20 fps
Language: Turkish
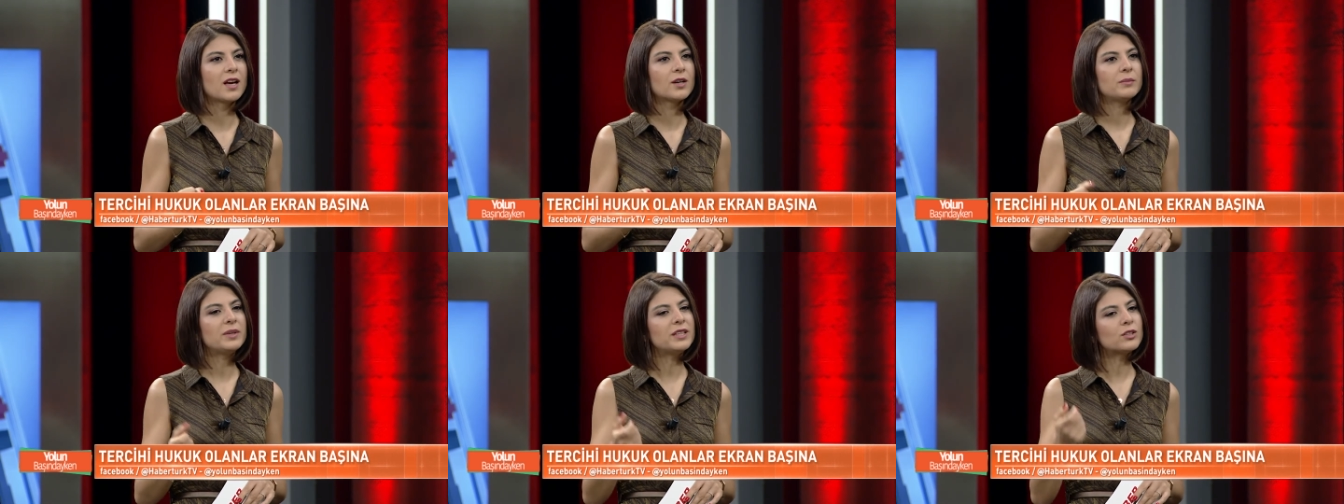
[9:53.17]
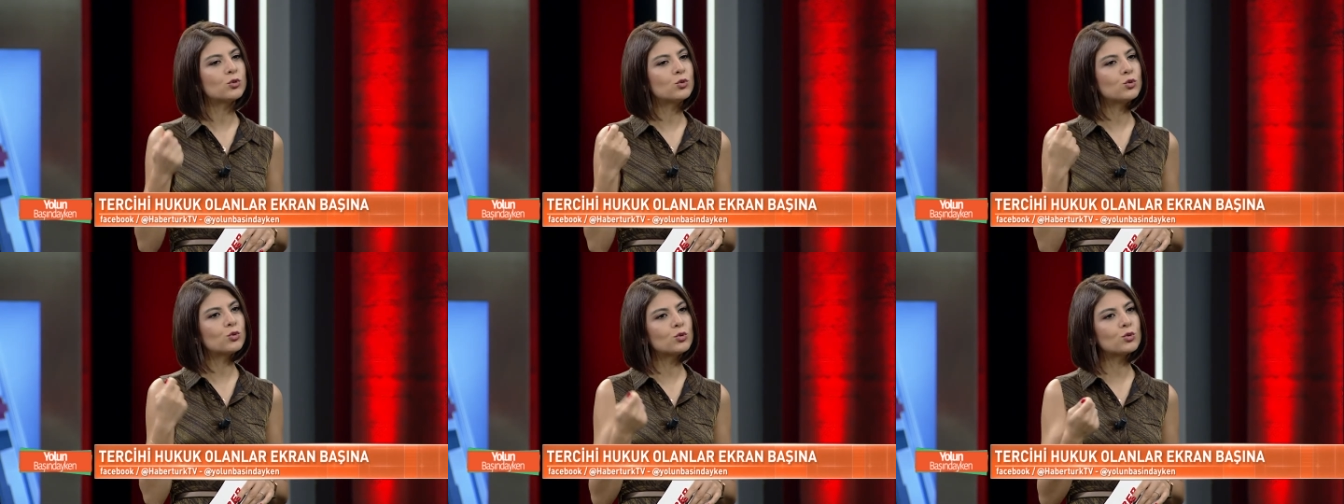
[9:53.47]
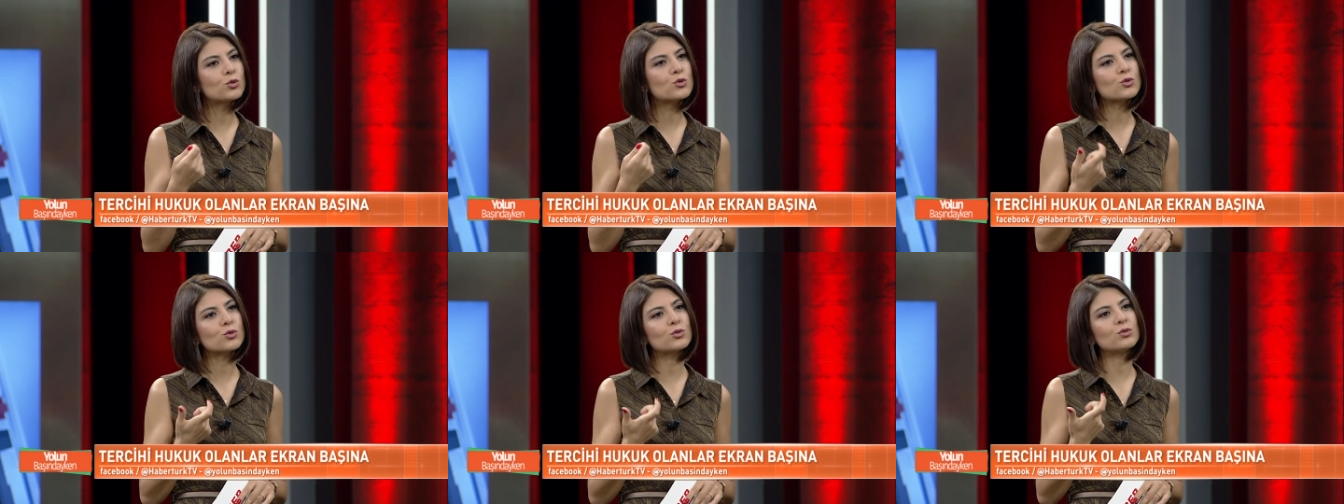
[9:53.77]
Bir evet.
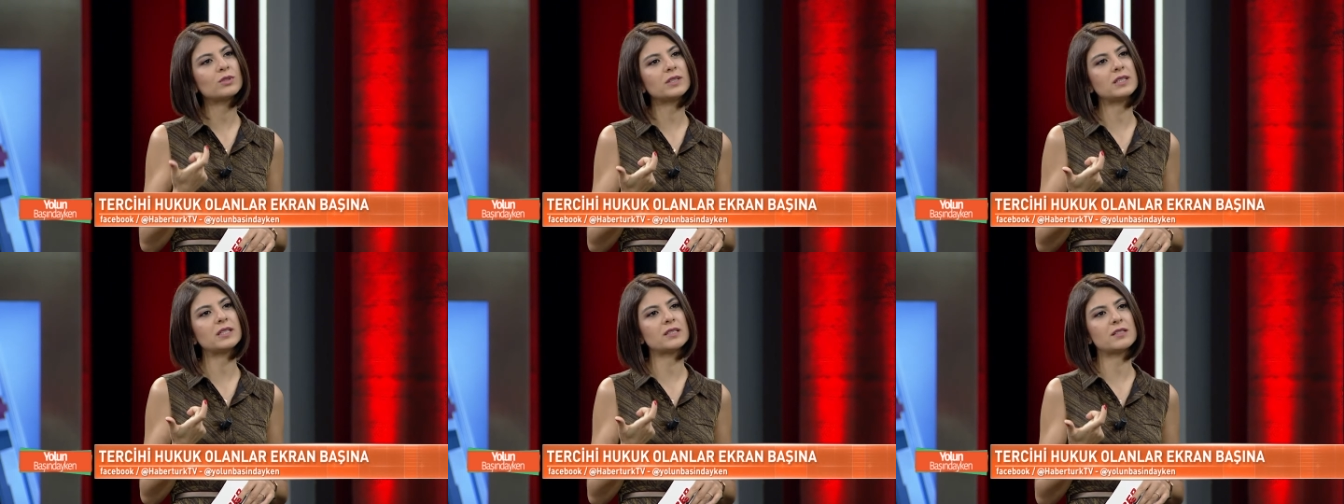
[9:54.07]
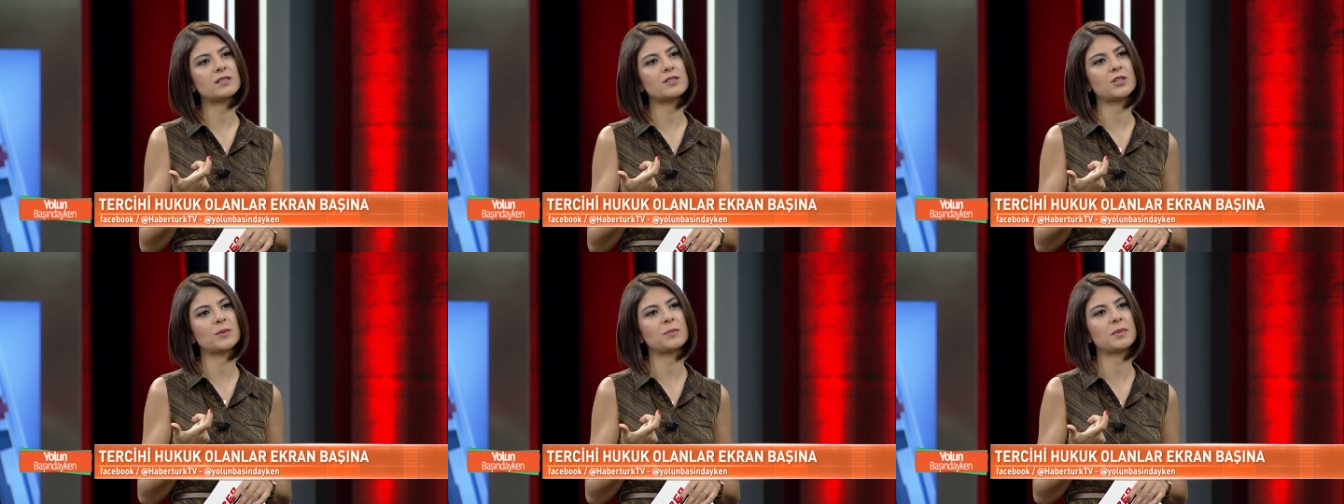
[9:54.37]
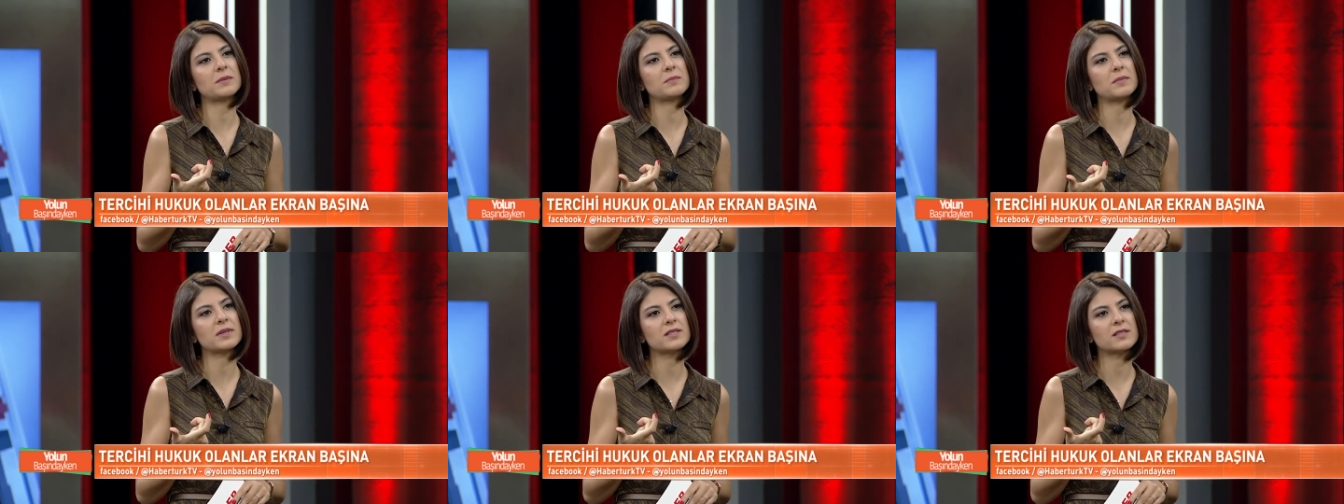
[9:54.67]
hukukçunun İngilizce
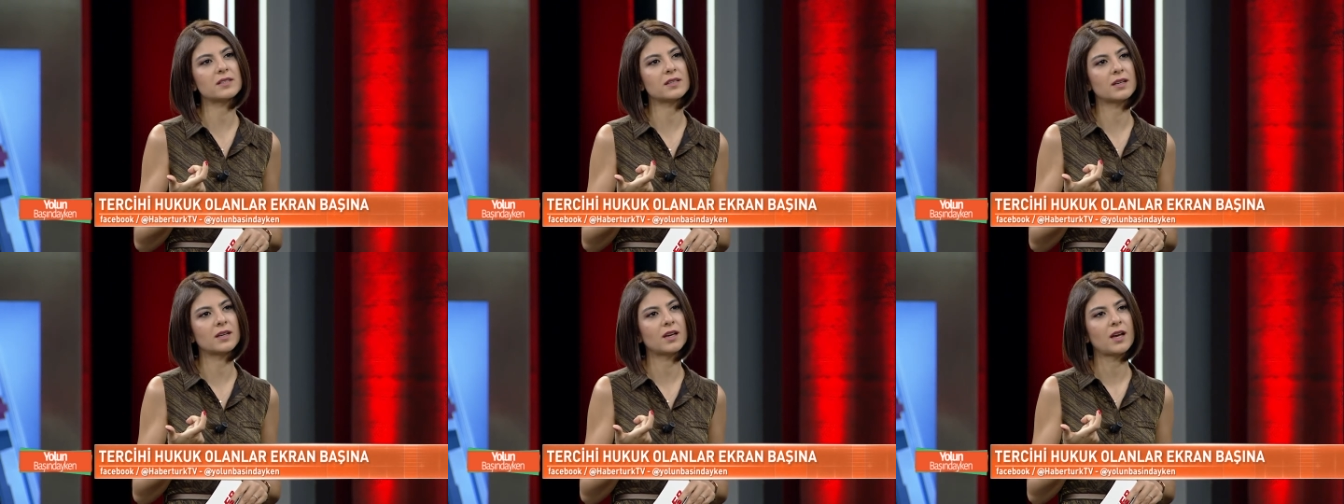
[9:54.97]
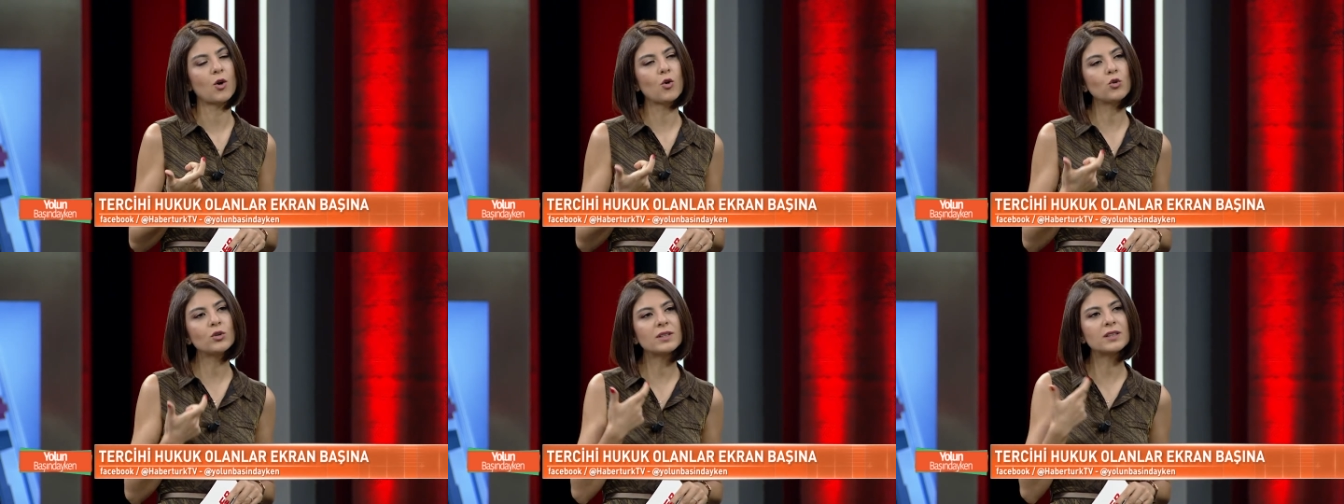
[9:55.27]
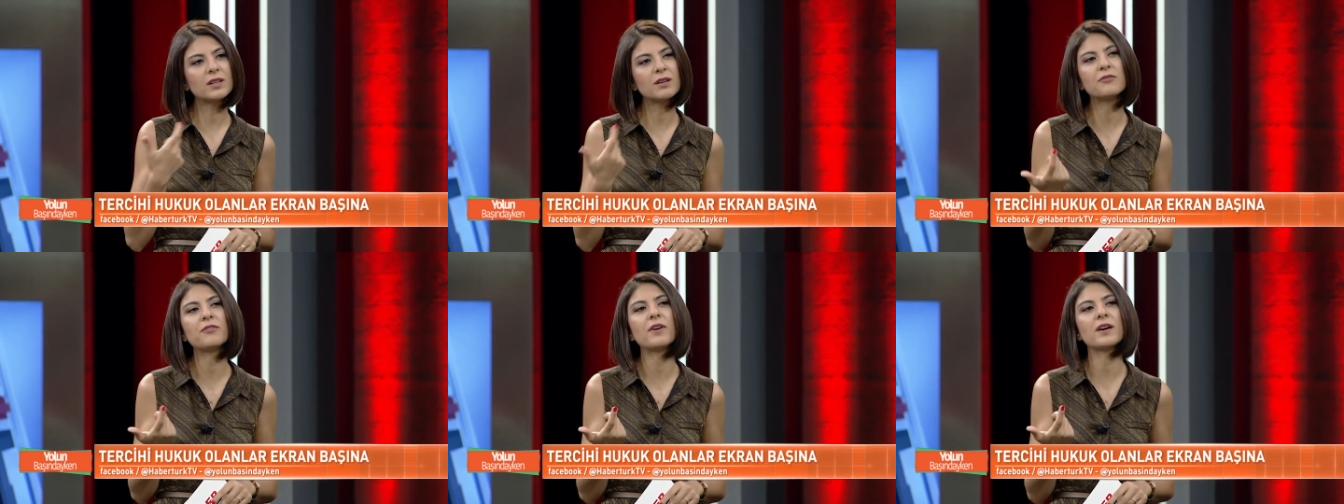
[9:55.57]
bilmesi ona
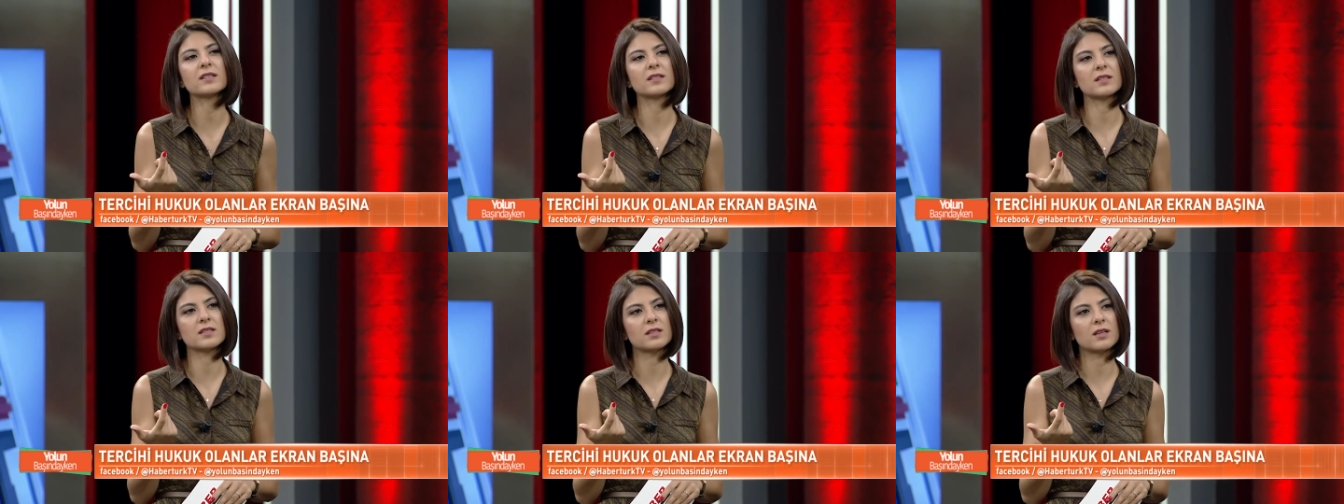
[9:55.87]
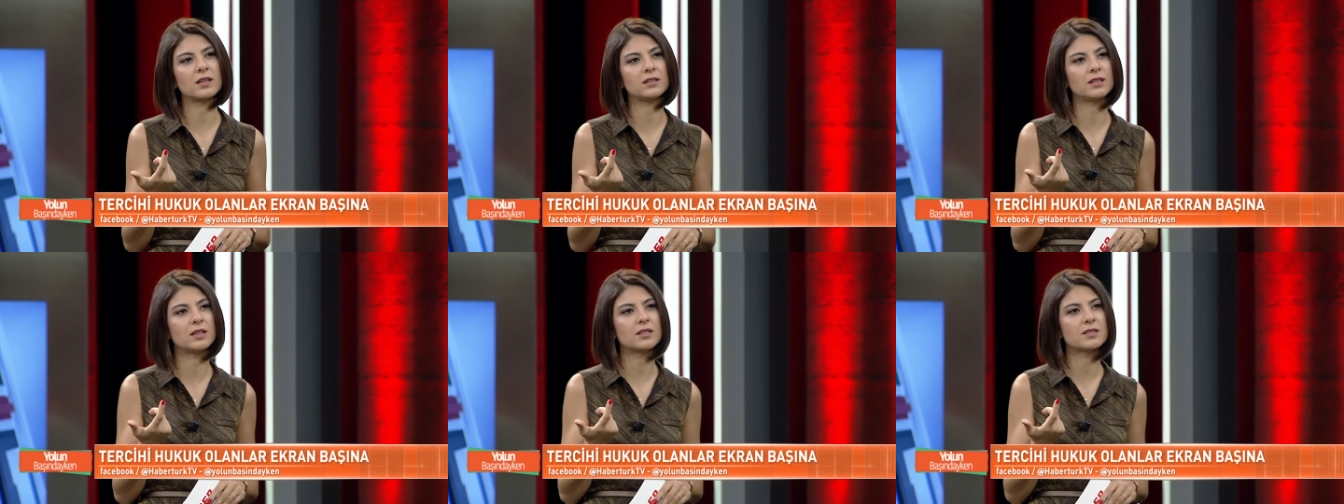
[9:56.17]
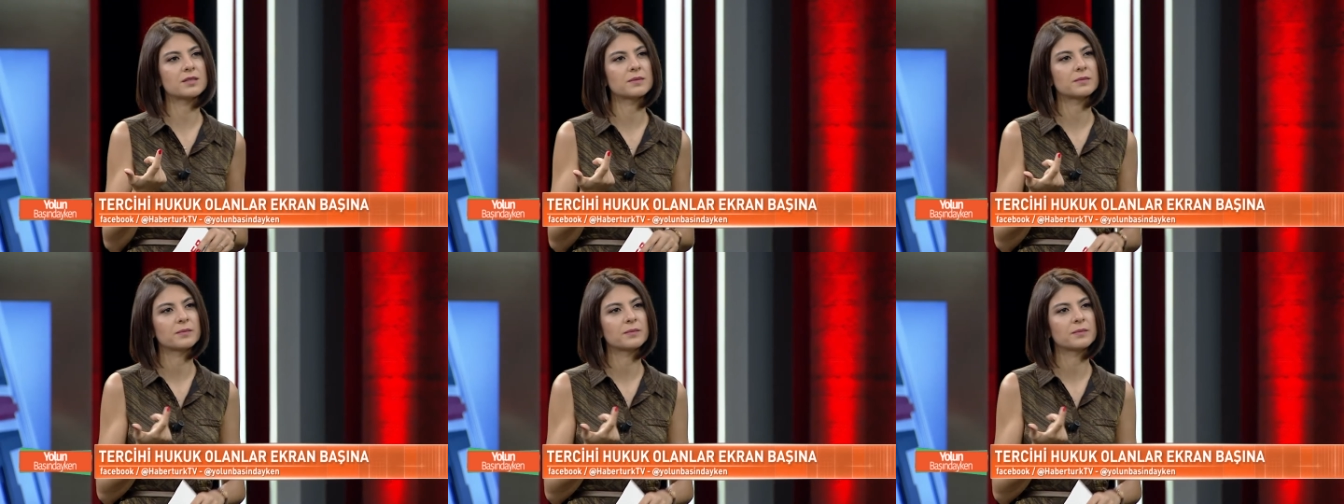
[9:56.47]
ne fayda sağlar?